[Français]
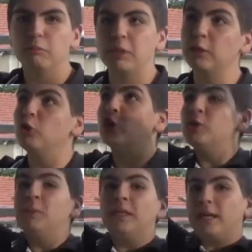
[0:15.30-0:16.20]
Peut-être que
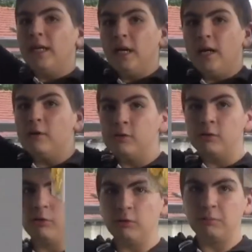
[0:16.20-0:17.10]
je le mettrai là,
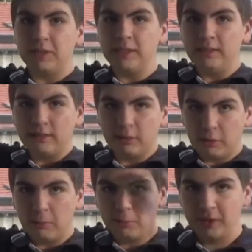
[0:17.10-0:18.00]
euh, en petit,
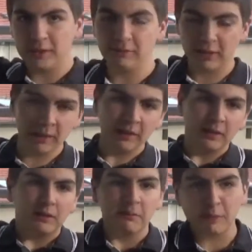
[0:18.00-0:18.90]
en petit, voilà.
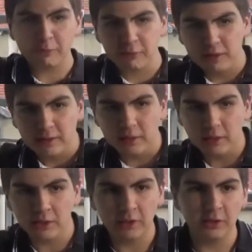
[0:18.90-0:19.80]
Bref,
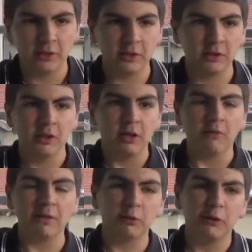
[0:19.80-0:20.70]

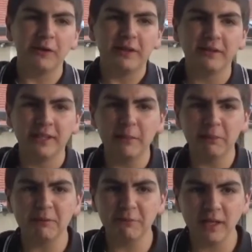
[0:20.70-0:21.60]
on va tout de suite
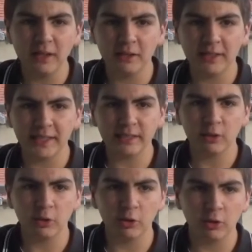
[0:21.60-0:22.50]
débriefer
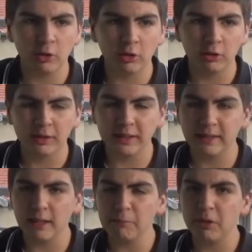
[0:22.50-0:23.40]
cette
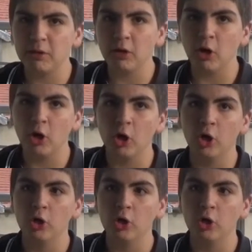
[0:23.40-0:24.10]
étape. Alors,